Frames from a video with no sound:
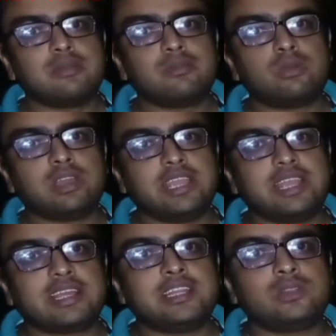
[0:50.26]
এবং
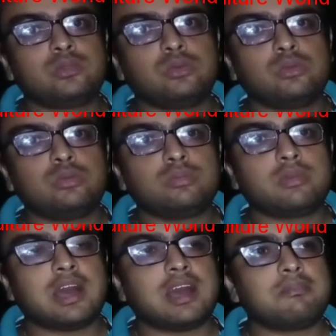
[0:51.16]
এর কিন্তু
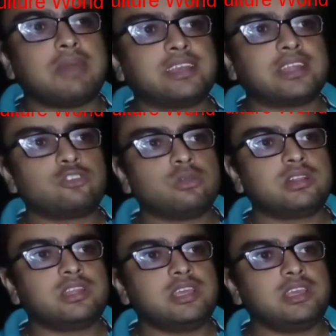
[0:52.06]
বাজার
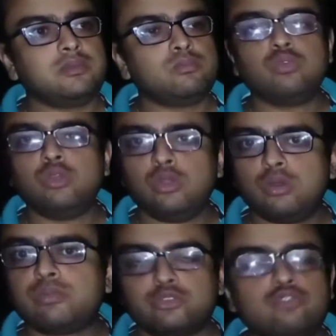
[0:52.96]
চলতি মূল্য
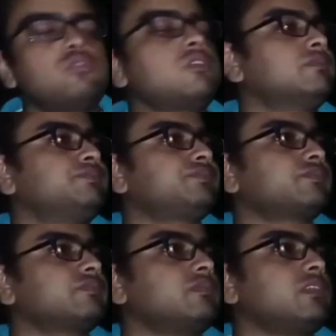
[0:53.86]
প্রচুর
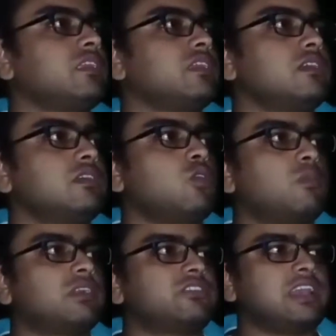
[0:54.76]

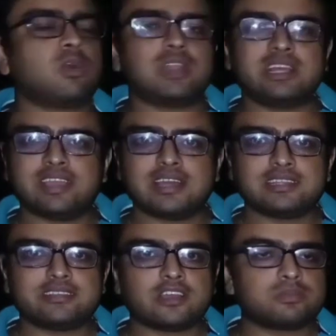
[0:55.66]
কমার্শিয়ালি অনেক জায়গাতে
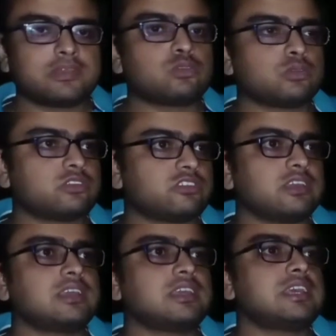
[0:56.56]
চাষবাস হচ্ছে
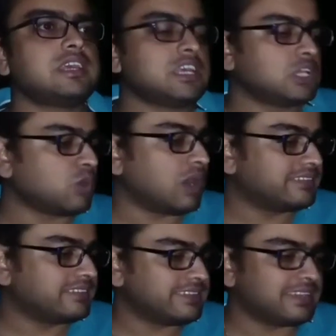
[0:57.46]
তো
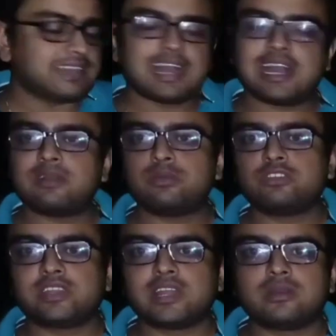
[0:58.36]
আজকে যেটা দেখাবো
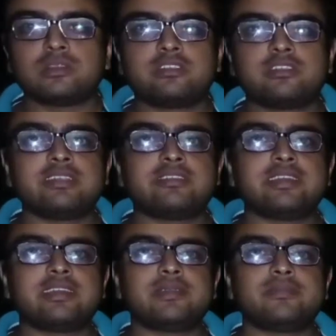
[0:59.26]
সেটা হচ্ছে যে
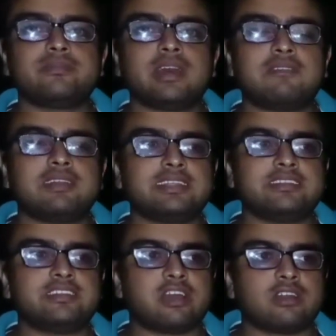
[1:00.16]
আমাদের
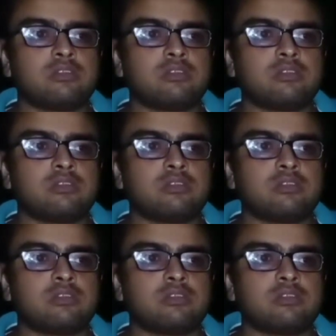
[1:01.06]
যে ড্রাগন